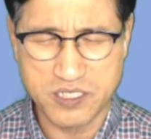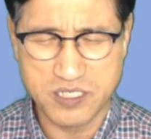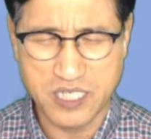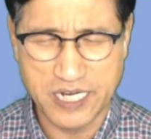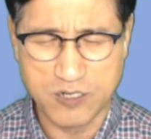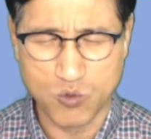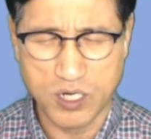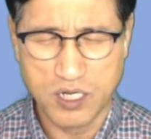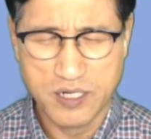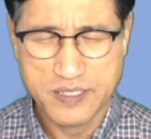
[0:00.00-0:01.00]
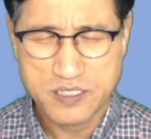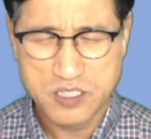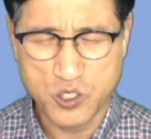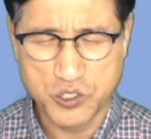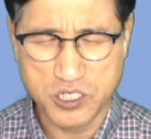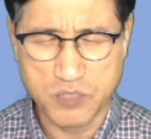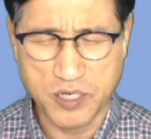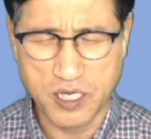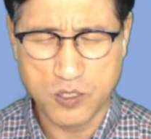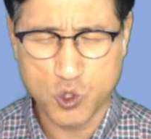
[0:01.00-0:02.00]
사랑과
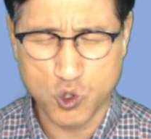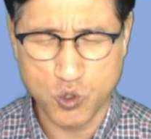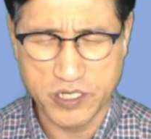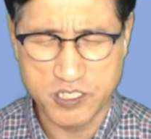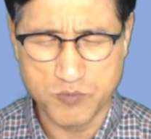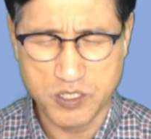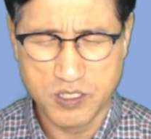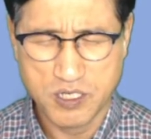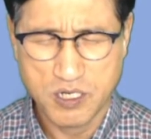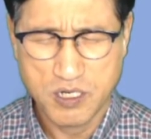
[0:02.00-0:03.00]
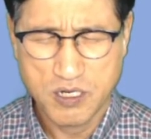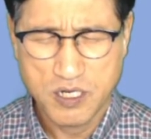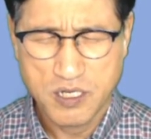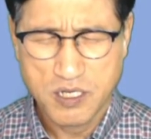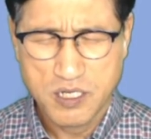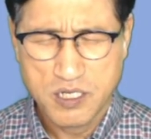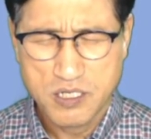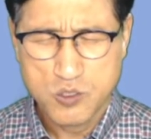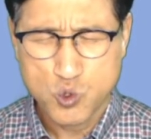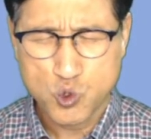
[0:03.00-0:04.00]
성령님의 교통하심이
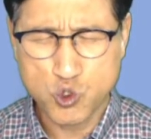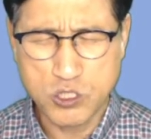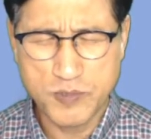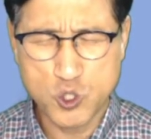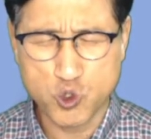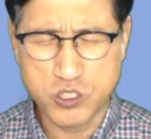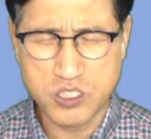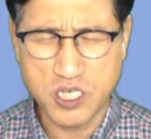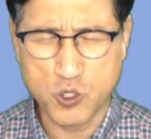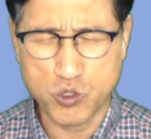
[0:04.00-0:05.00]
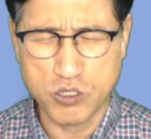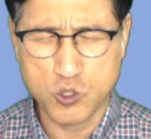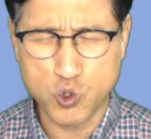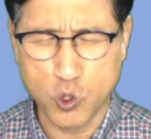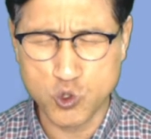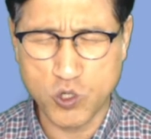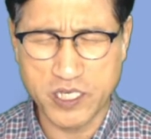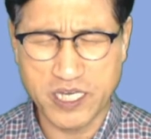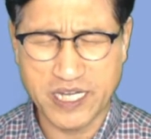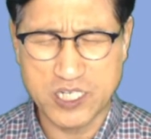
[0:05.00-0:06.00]
주님이 주신 자유를
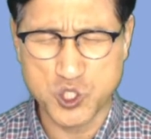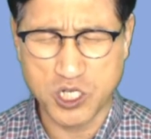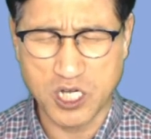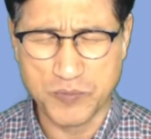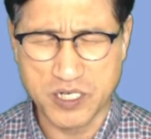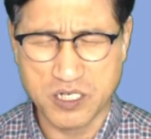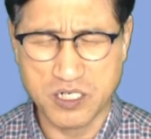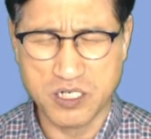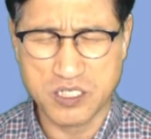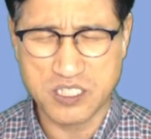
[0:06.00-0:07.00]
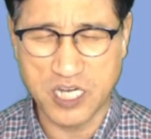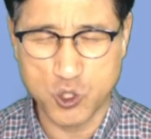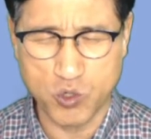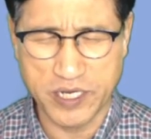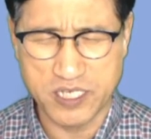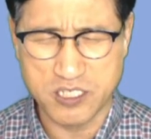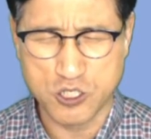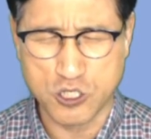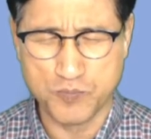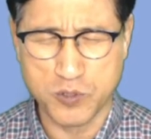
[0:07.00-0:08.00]
소중하게 간직하며 그 자유 안에서
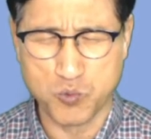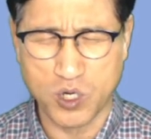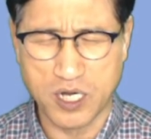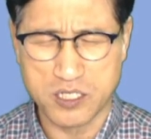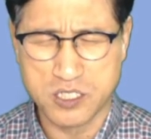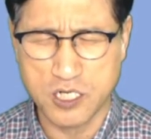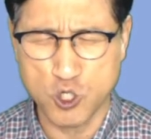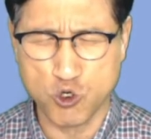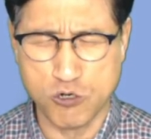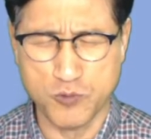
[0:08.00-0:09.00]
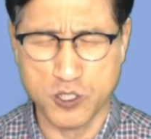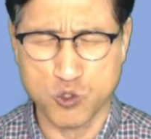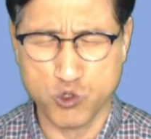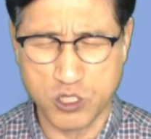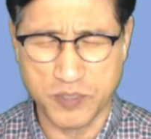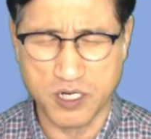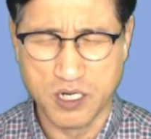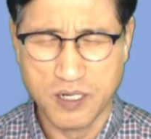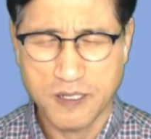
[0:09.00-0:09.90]
기쁨과 즐거움을 누리며